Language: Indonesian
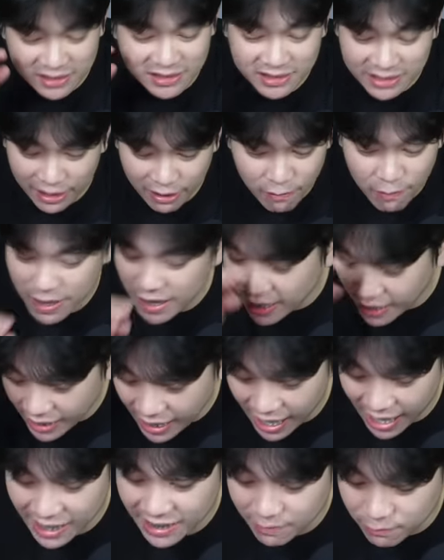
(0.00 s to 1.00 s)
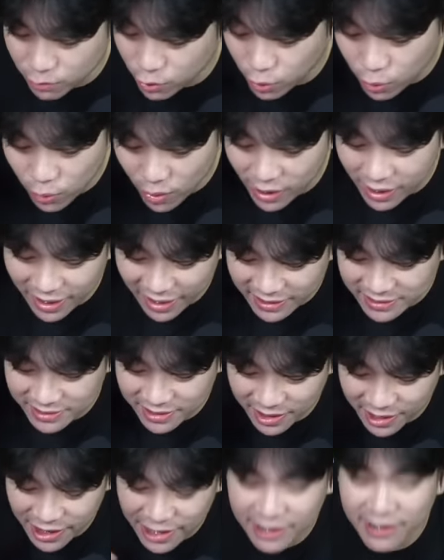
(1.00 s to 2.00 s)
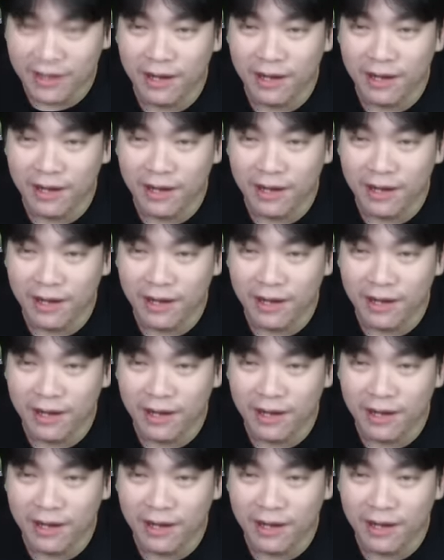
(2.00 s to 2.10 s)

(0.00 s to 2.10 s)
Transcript: cewek yang lain menurut gue Leslie ini